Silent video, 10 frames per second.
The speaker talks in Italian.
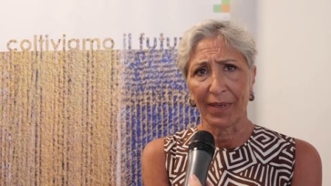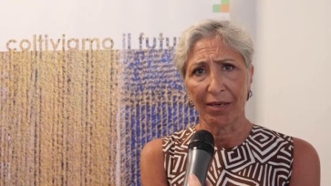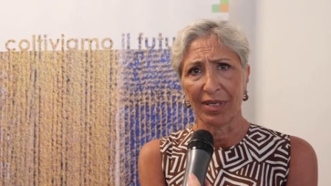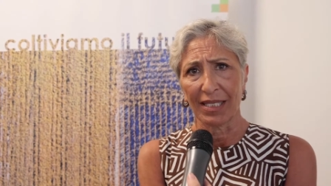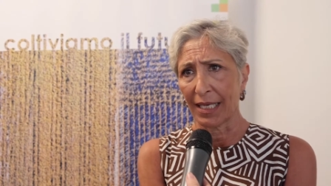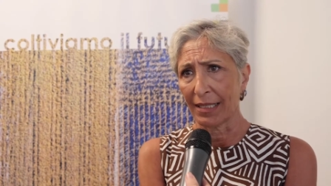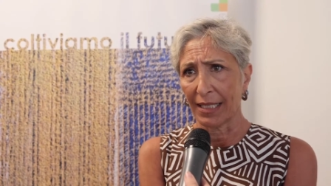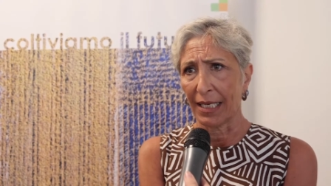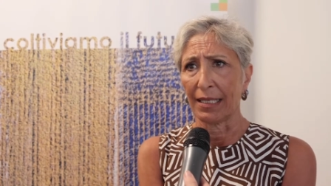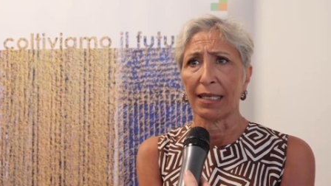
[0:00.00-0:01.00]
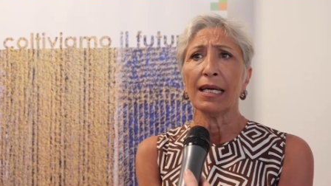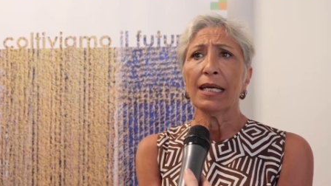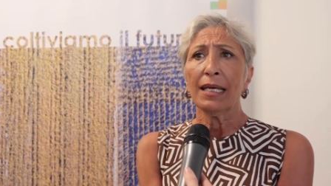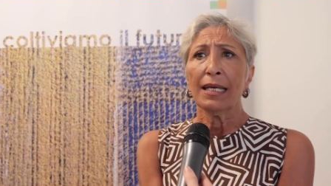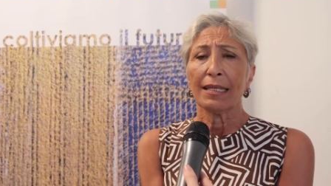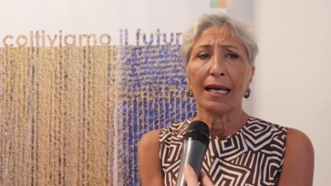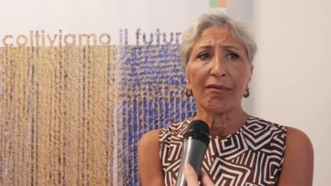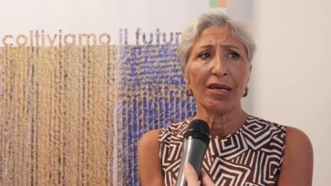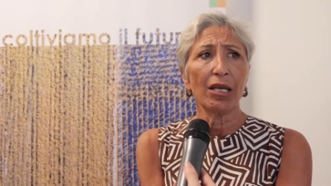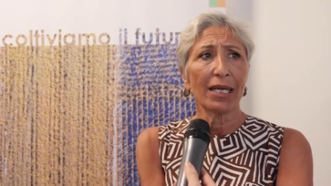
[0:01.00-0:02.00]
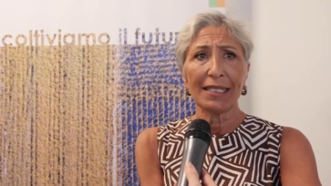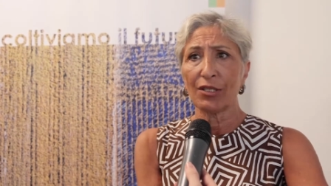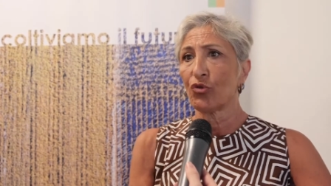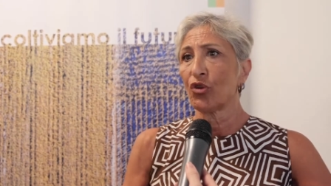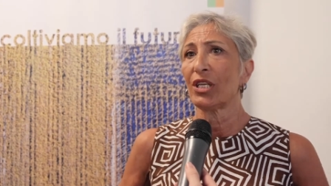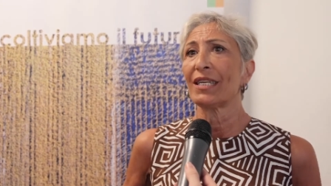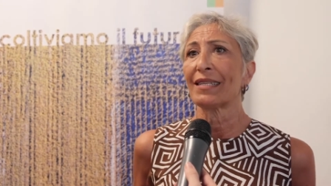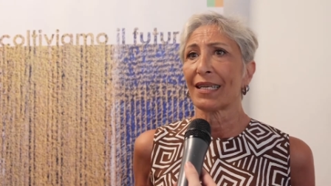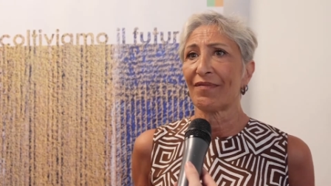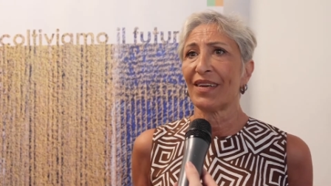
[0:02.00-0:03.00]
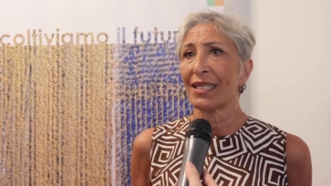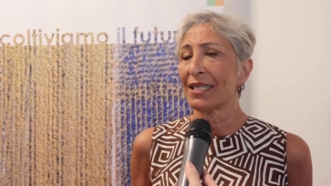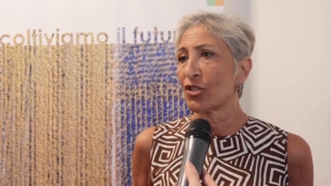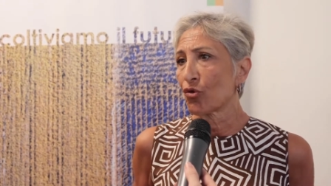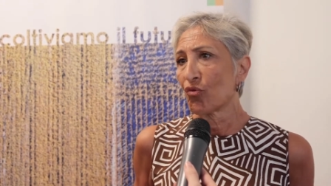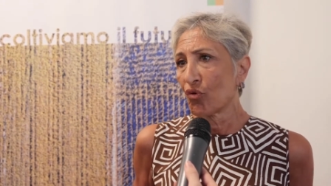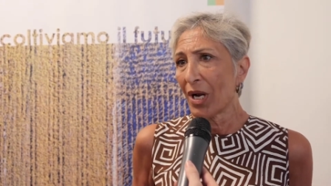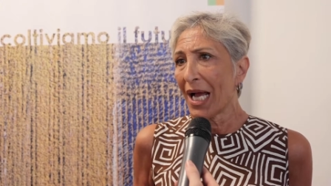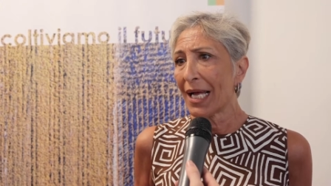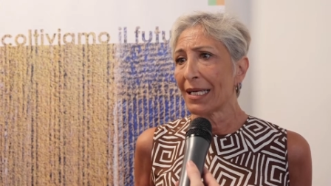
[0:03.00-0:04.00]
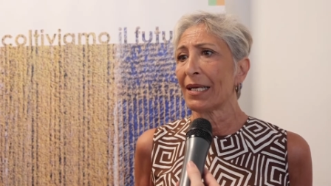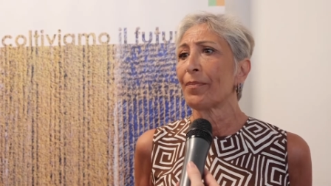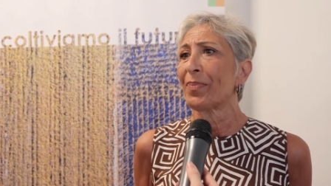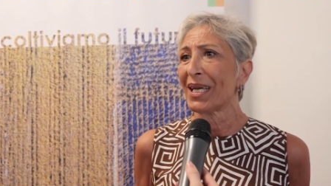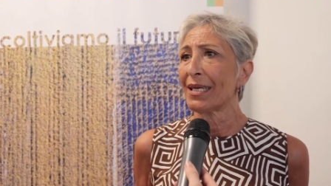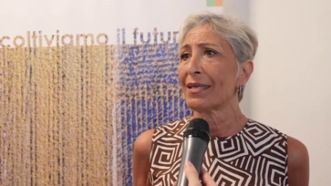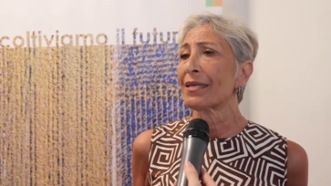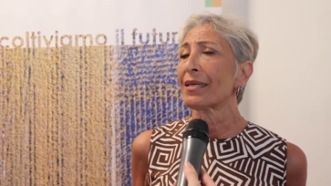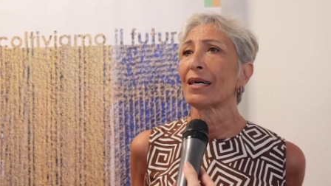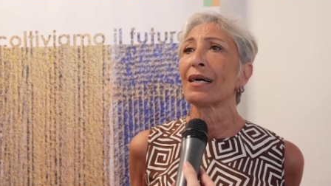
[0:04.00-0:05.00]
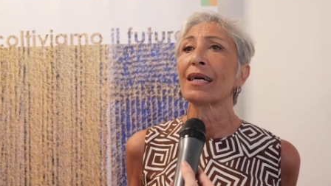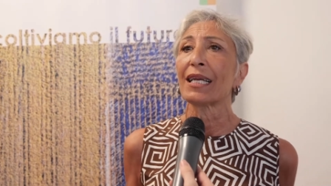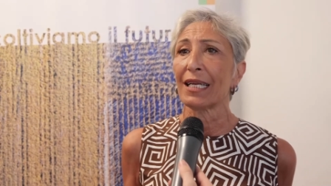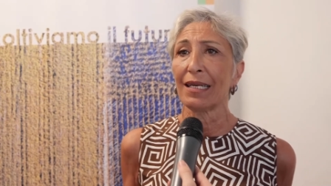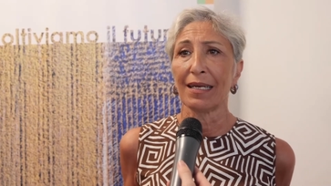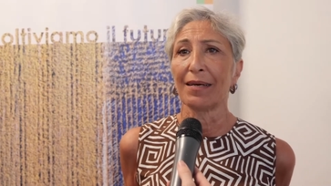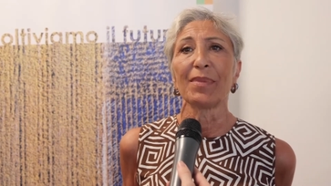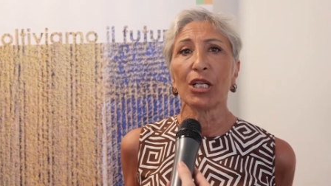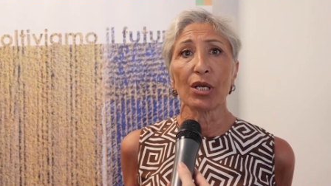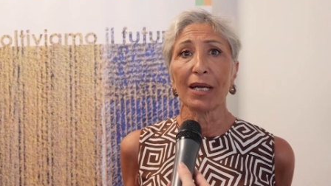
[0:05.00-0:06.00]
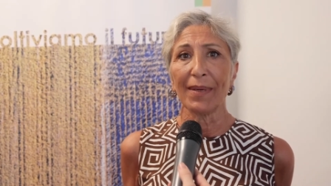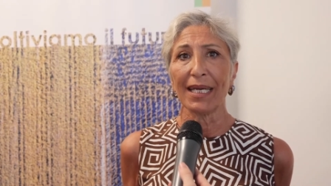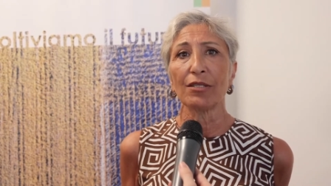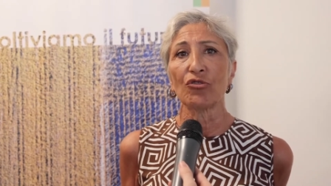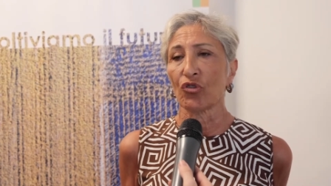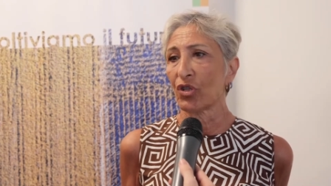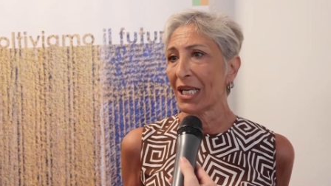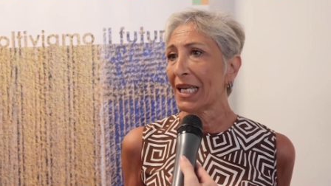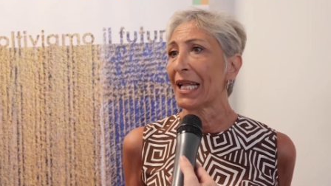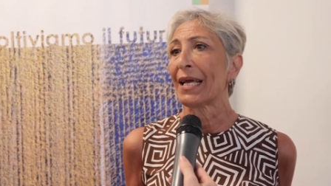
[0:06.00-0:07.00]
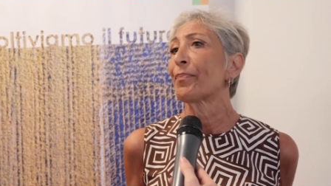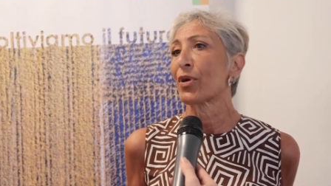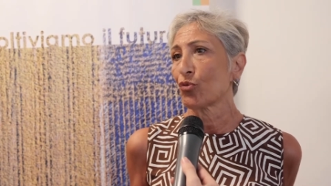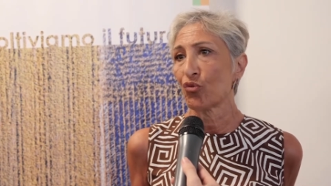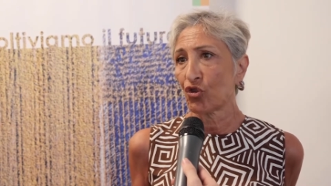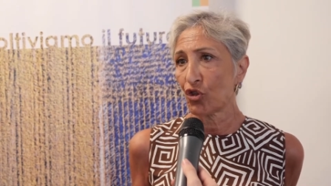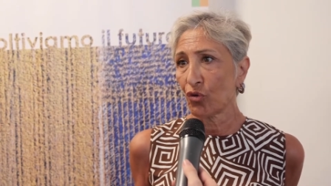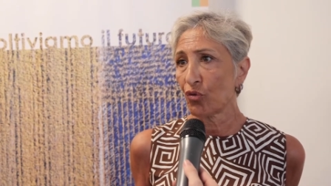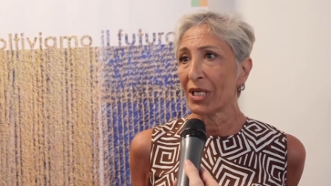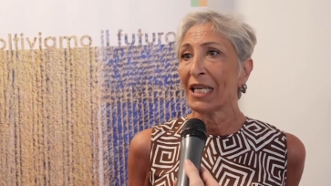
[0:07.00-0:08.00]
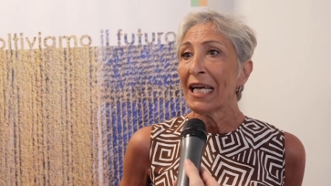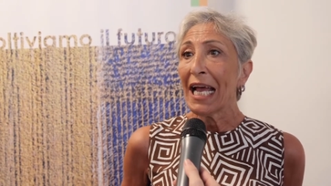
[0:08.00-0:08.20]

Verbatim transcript: per queste aziende, da quelli che sono gli interventi strutturali per eh, il miglioramento delle produzioni